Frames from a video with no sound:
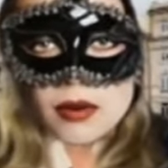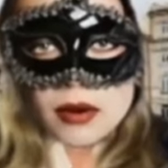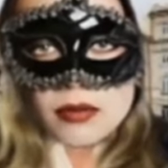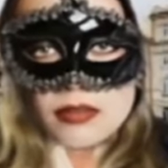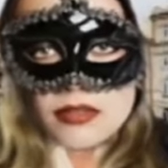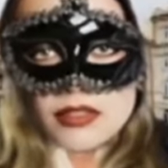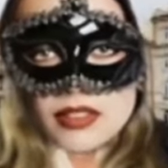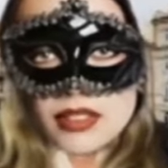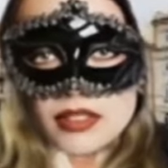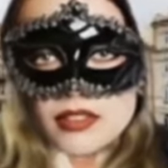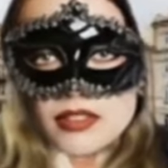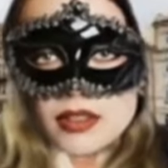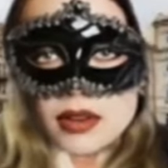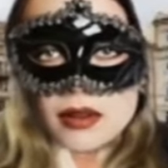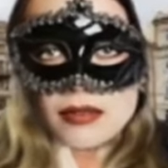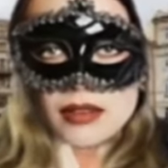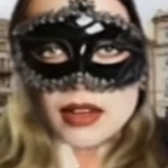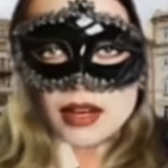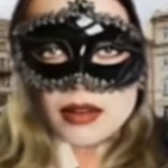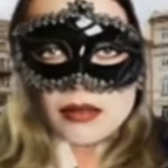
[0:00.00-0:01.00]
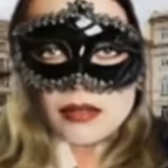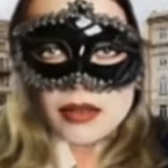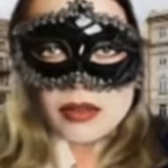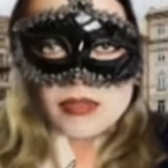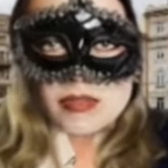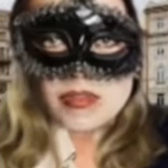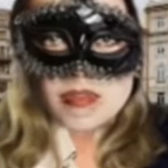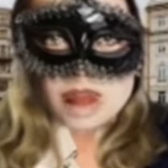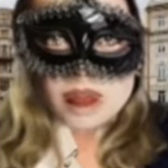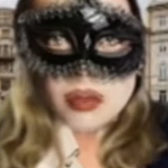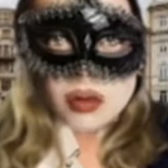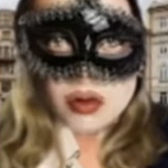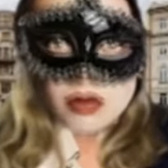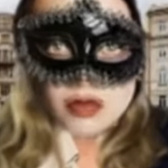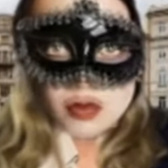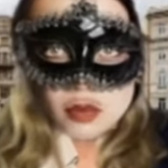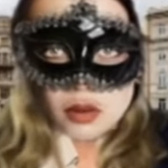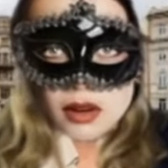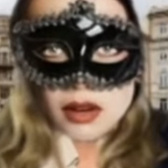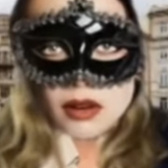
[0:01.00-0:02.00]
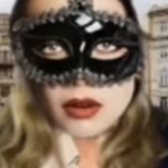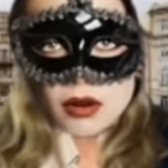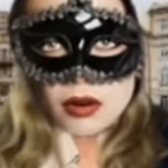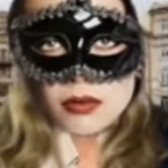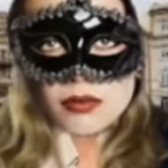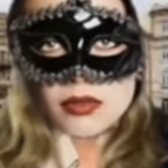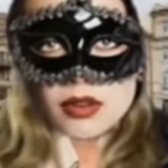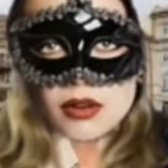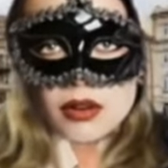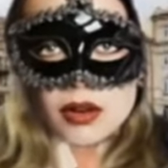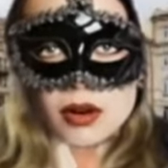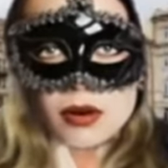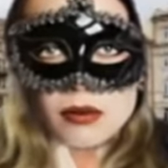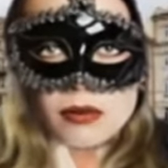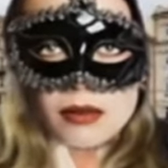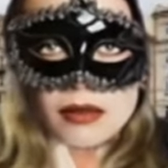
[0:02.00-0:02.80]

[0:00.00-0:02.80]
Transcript: nelle occasioni in cui l'avevo vista mi aveva